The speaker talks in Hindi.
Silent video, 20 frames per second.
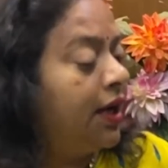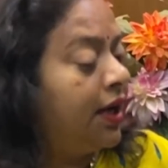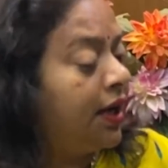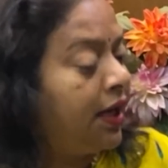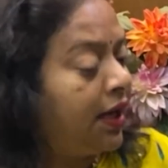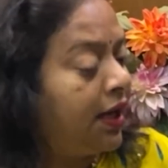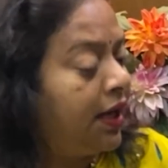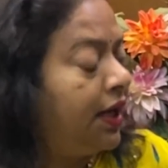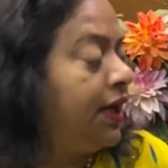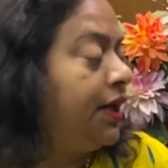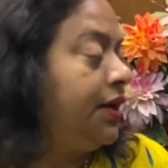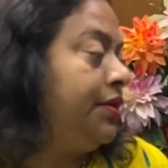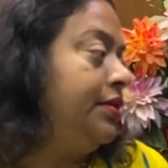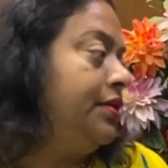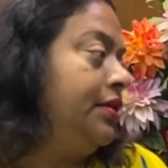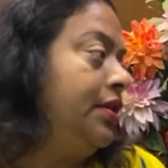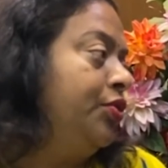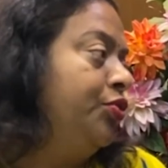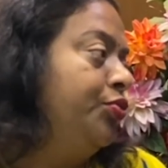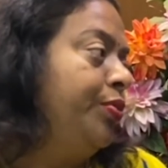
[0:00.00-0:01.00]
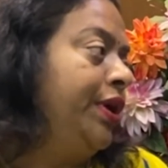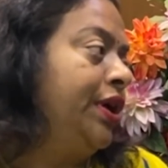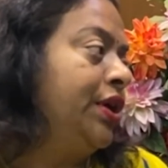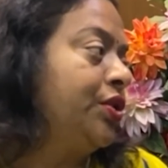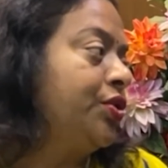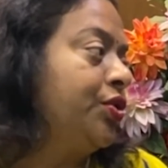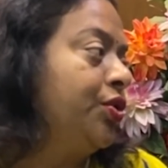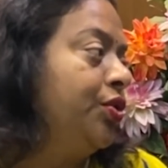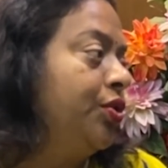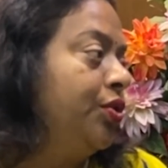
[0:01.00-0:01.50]
हर वुमेन
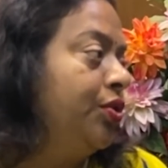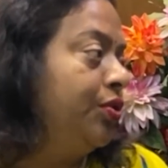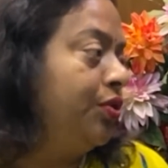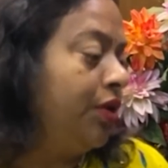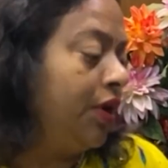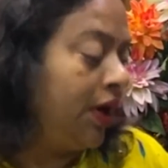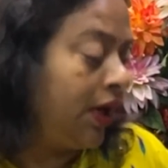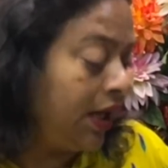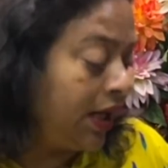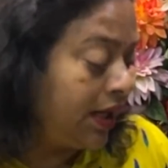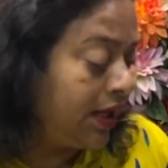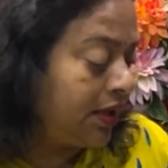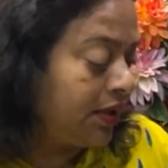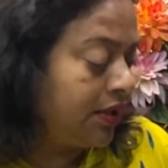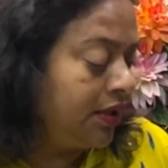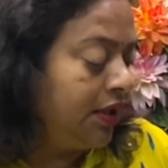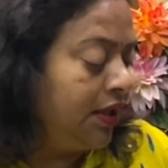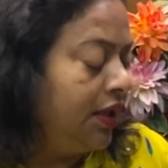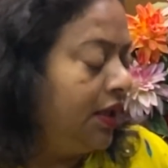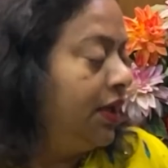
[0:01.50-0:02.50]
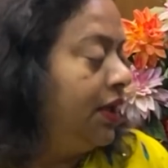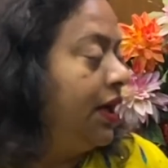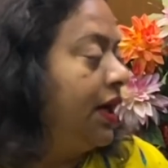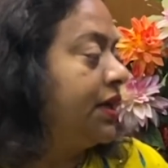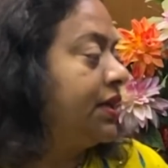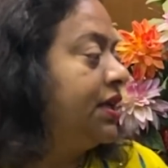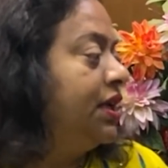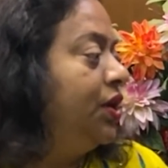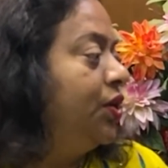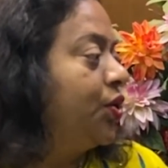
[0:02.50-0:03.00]
को हर
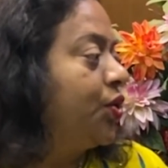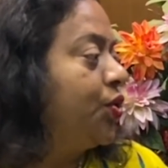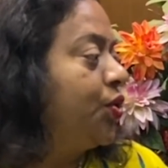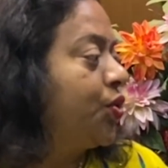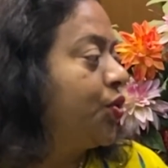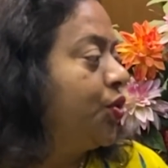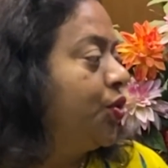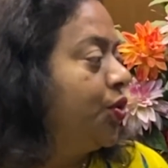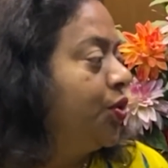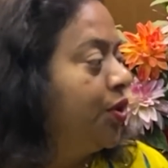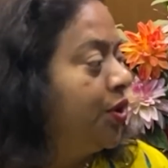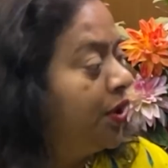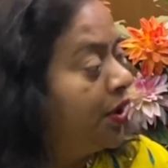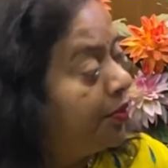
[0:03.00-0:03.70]
लड़की लोगों को